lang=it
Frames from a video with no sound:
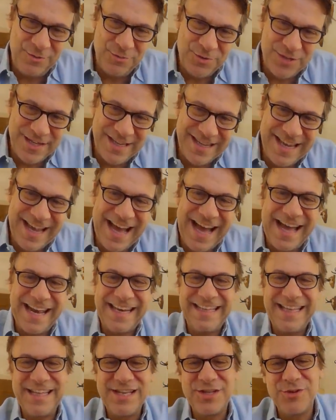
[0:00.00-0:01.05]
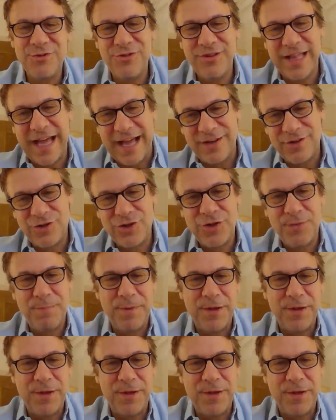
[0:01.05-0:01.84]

lusingare dai sondaggi,